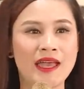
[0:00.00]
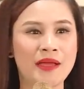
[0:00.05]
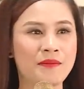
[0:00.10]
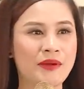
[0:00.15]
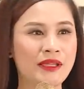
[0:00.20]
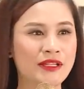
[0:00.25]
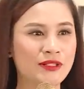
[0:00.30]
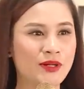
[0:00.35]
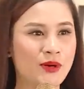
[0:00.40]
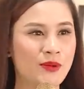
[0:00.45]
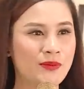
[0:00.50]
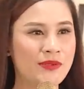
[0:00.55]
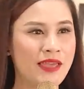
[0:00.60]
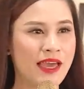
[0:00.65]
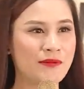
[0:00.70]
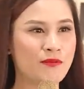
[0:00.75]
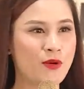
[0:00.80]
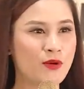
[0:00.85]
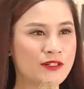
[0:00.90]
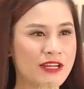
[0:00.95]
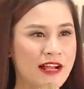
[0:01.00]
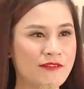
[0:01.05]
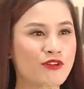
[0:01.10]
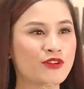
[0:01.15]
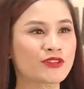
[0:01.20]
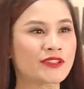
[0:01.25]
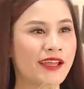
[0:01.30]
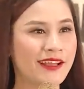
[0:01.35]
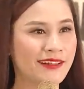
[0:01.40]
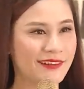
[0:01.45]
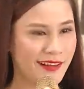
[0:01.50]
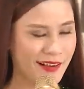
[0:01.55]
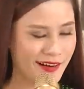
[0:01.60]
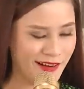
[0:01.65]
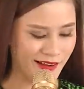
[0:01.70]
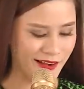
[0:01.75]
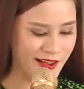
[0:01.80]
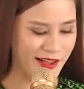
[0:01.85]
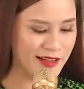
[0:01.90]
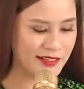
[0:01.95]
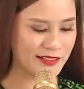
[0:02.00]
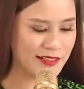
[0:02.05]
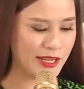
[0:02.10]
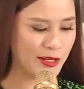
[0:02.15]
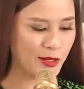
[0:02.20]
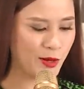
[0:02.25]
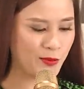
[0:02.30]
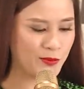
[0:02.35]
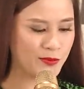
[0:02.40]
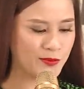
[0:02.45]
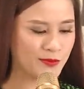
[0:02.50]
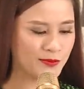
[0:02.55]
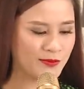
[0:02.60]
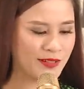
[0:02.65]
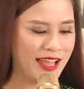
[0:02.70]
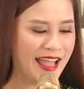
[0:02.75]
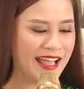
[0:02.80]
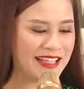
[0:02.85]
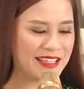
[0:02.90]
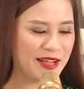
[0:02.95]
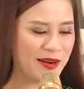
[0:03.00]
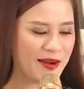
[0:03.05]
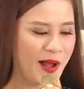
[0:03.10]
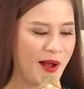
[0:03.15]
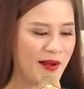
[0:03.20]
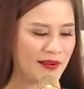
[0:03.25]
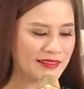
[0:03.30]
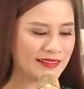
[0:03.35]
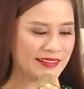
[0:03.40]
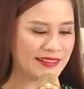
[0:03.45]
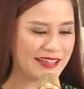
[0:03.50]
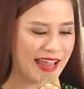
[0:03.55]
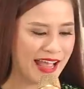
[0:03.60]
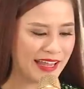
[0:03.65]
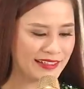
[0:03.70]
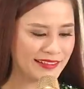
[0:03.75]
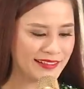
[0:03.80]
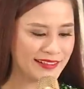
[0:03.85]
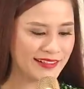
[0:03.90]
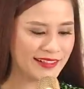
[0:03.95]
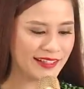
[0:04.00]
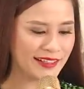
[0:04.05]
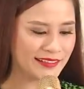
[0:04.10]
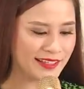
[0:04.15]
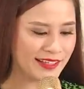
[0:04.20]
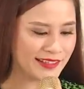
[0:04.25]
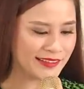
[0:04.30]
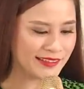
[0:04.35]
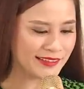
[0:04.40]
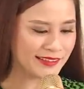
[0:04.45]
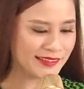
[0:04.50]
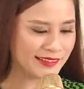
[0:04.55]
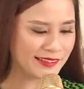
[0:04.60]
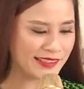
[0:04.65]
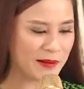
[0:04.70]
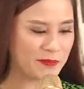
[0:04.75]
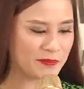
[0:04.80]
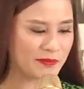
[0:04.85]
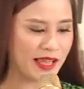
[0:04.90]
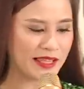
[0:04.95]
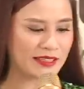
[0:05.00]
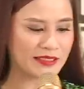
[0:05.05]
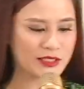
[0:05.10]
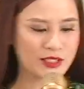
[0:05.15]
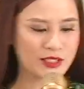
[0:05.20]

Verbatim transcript: mình cùng dành một tràng pháo tay thật lớn để cùng chào đón Đại Đức Thích Tâm Thành,